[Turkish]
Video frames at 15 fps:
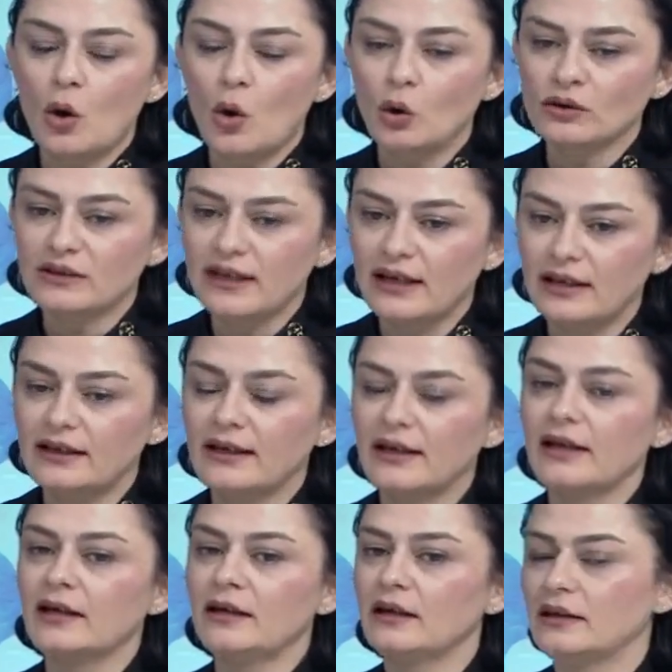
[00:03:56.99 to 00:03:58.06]

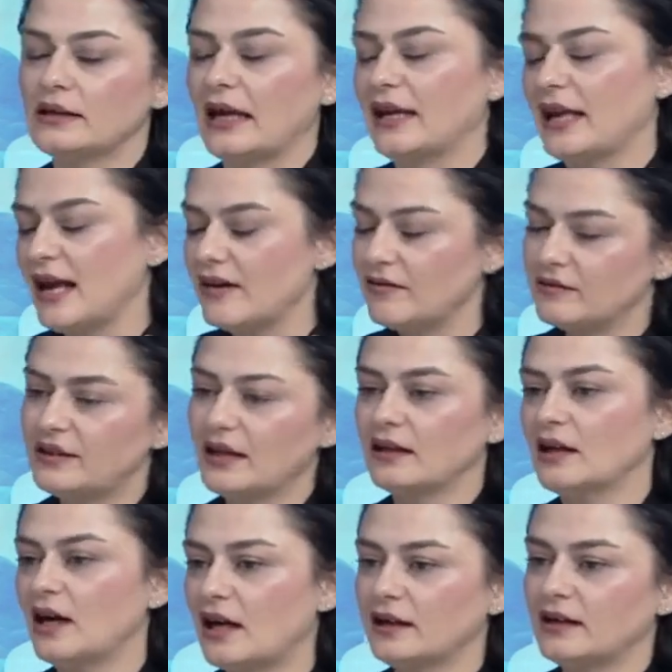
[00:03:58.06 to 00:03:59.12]
otele e, yani
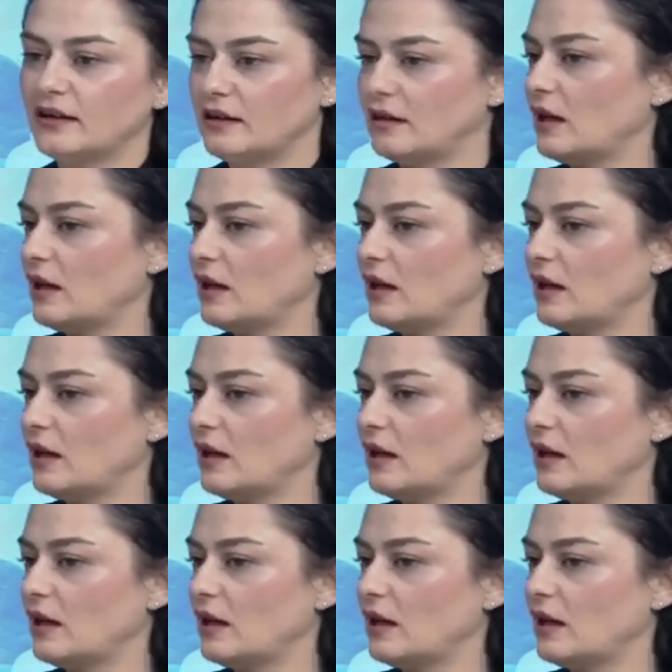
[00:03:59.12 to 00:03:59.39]
evden, haneden,